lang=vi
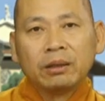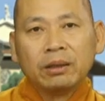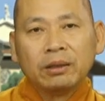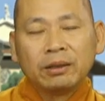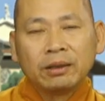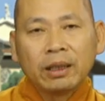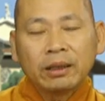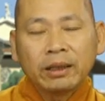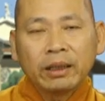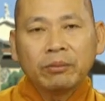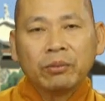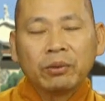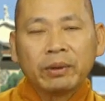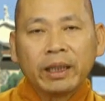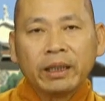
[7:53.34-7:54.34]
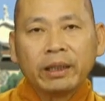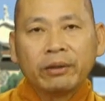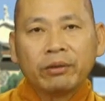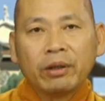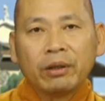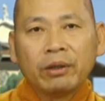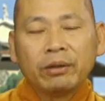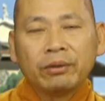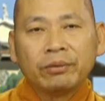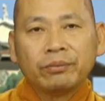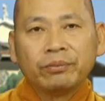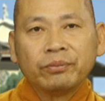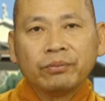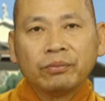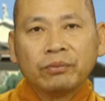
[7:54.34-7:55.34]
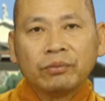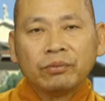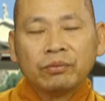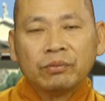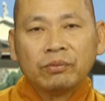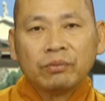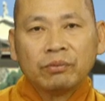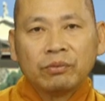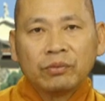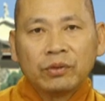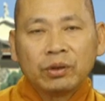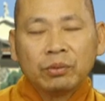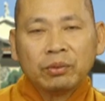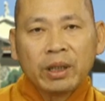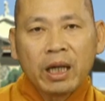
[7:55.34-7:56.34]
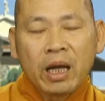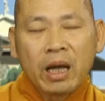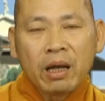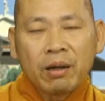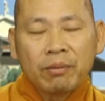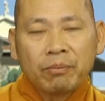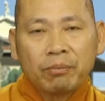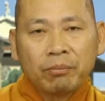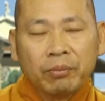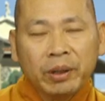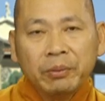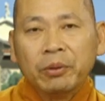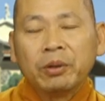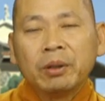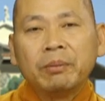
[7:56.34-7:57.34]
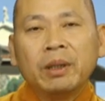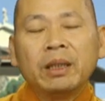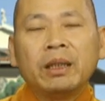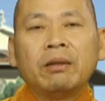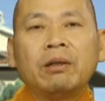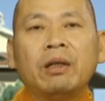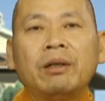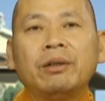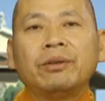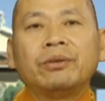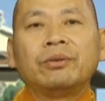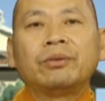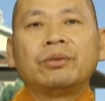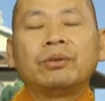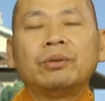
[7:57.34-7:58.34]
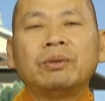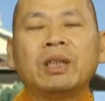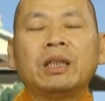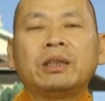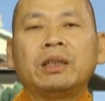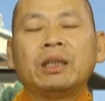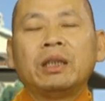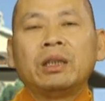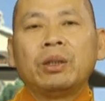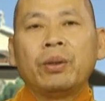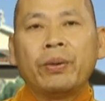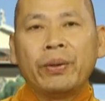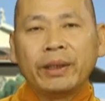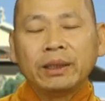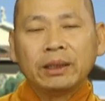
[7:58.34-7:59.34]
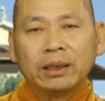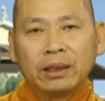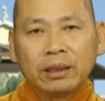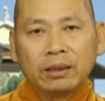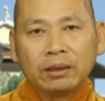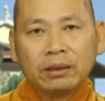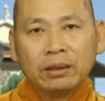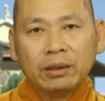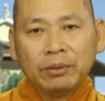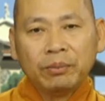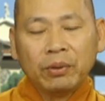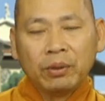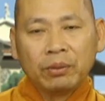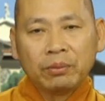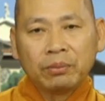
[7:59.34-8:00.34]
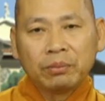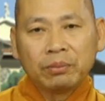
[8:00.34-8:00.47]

thì chắc chắn một ngày nào đó chúng ta bị một cái bệnh nào đó chúng ta sẽ hoảng sợ như một